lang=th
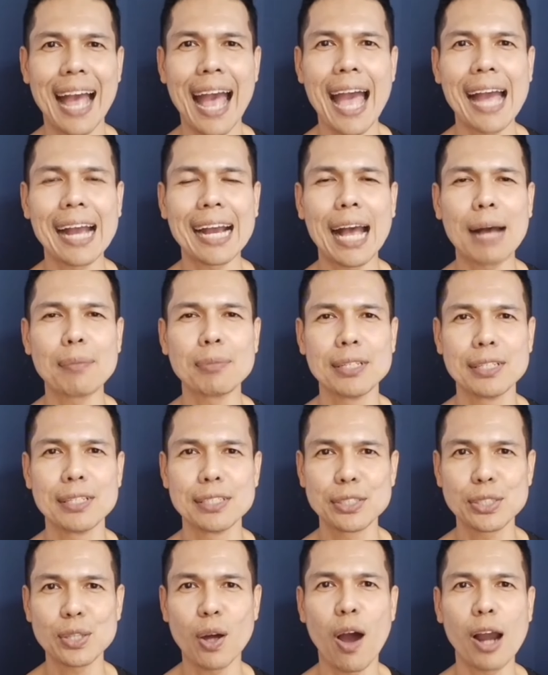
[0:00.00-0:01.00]
กลางครับ
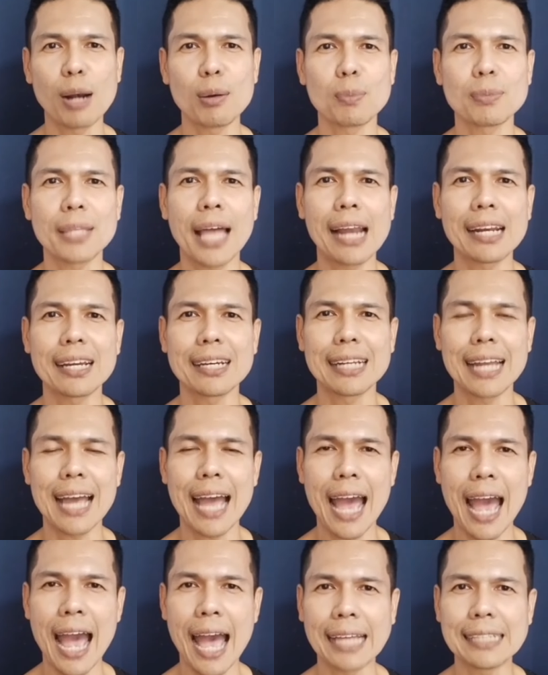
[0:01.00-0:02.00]
2 ระบบทางเดิน
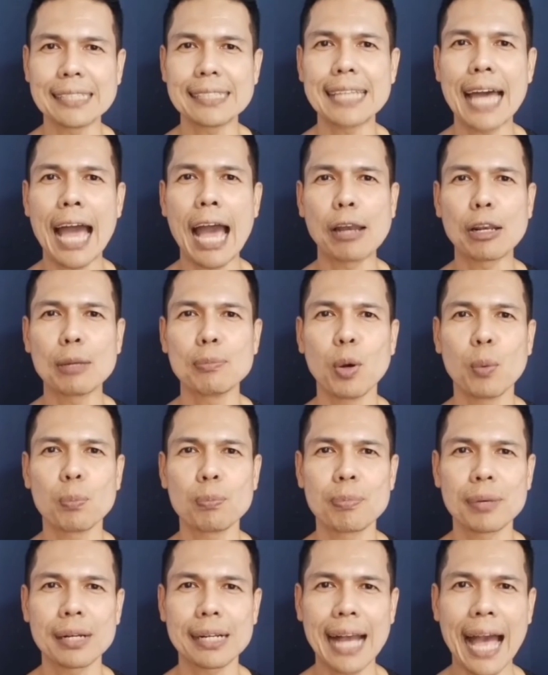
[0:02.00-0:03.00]
อาหาร3ระบ
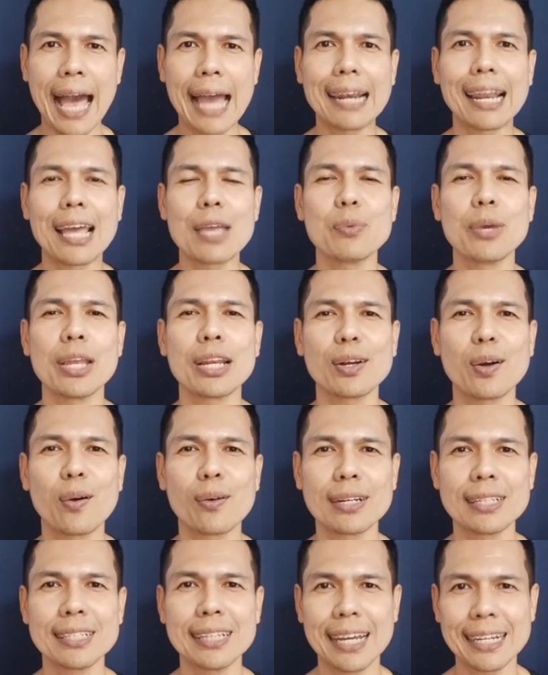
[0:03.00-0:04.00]
บการไหลเวียน
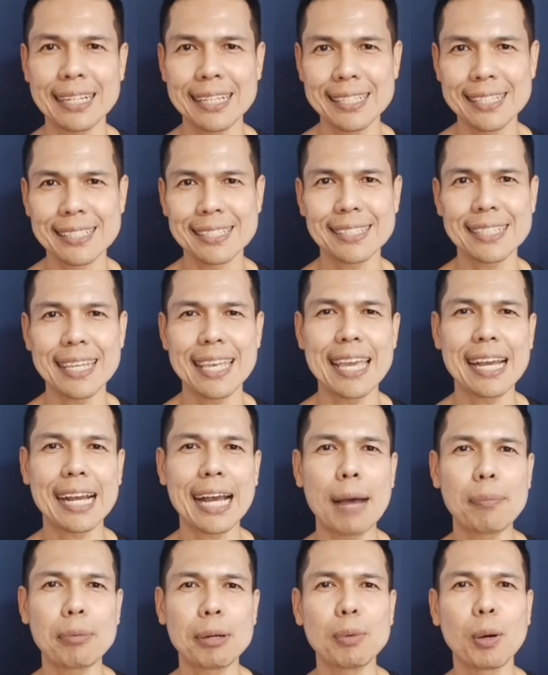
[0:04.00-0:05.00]
ของเลือด
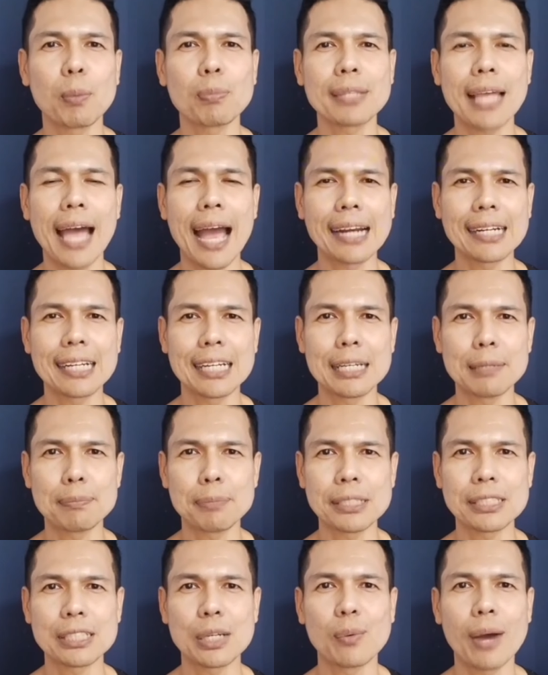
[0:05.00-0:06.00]
4. ครับระบบทางเดิน
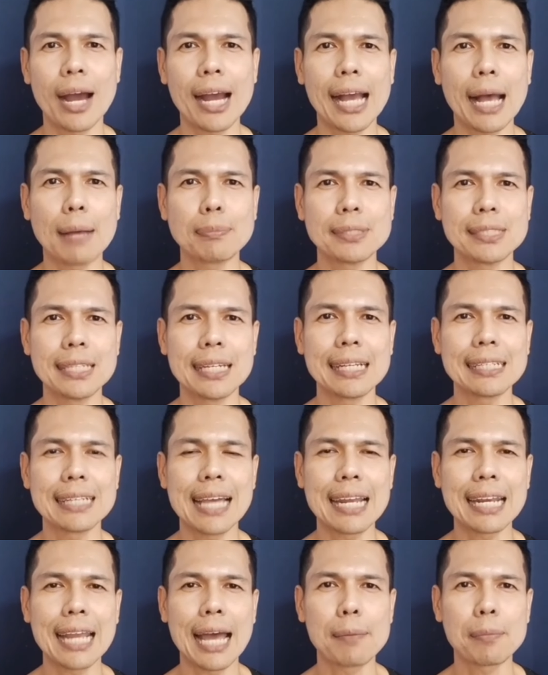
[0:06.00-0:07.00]
ปัสสาวะครับ จึง
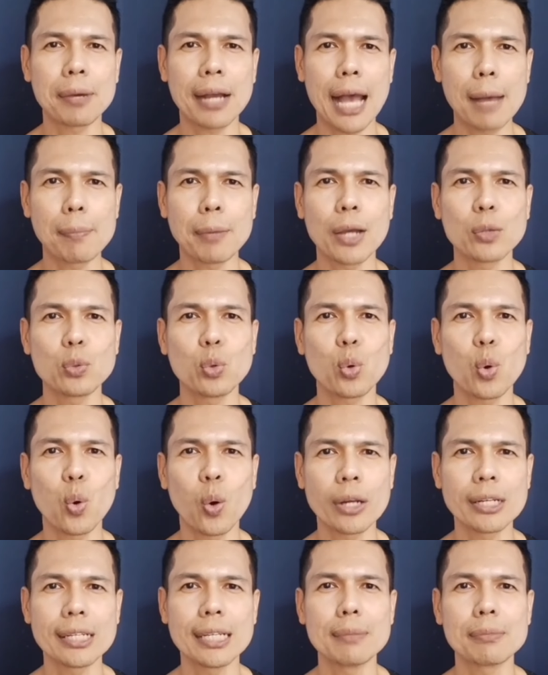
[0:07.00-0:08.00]
แนะนำครับ ให้ทุก
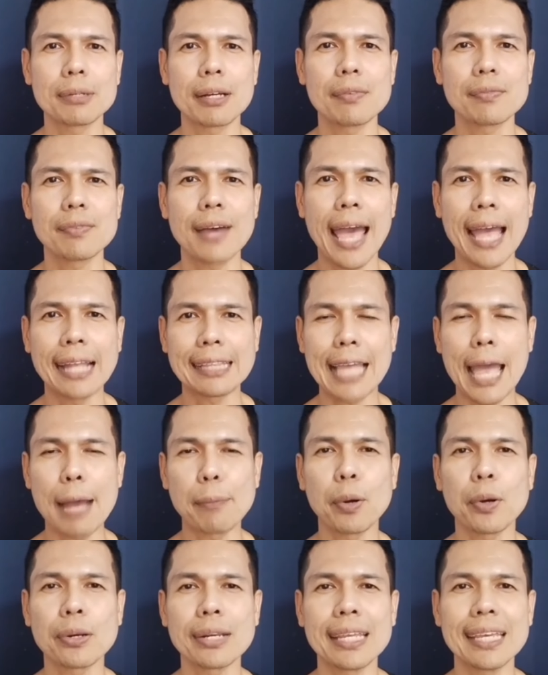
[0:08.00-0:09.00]
คนดื่มกาแฟแต่
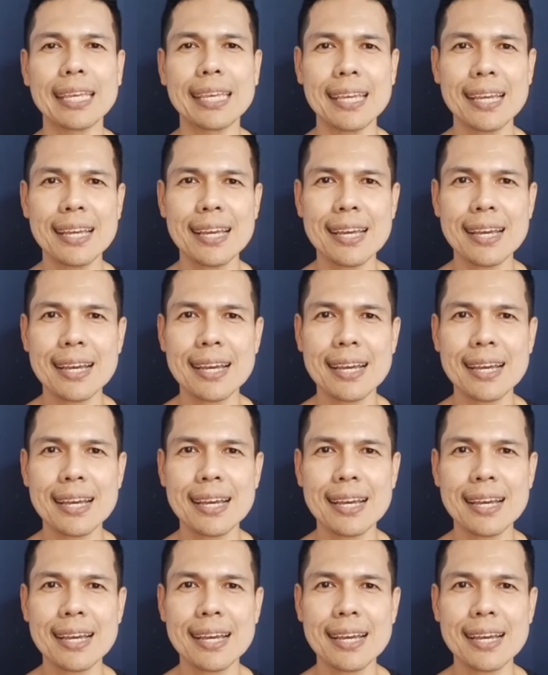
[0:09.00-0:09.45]
พอดี